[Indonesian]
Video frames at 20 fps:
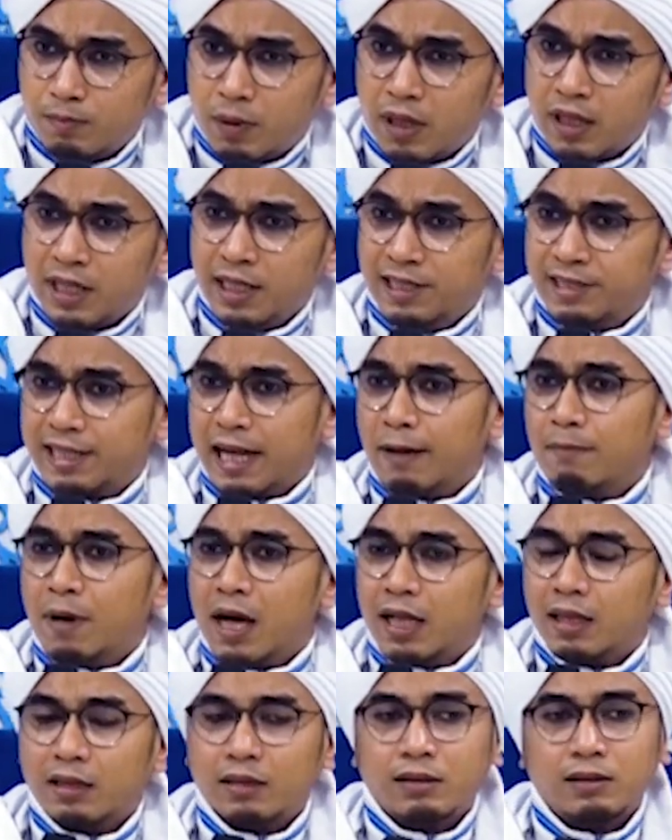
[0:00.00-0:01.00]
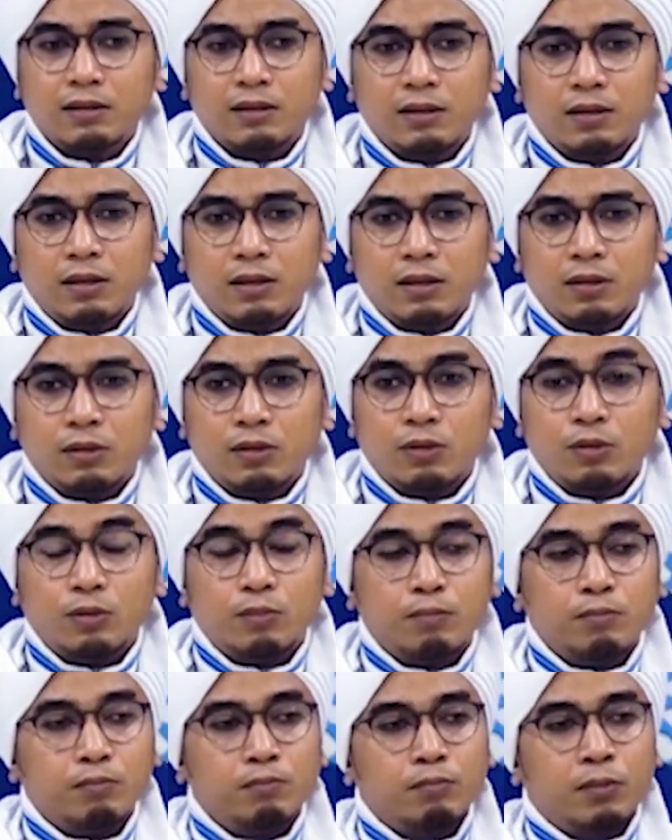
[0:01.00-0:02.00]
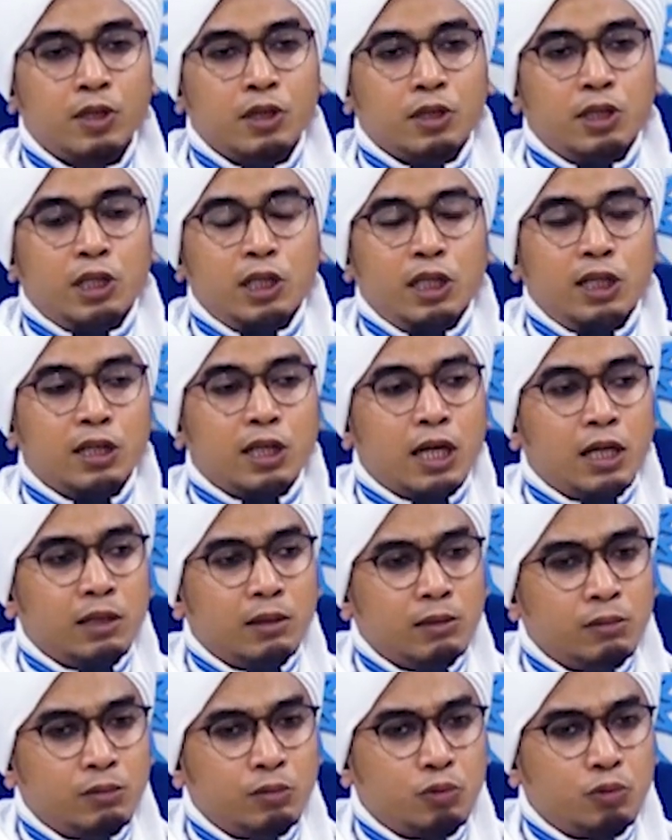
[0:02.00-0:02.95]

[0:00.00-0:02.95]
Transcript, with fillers: penghisaban bergiliran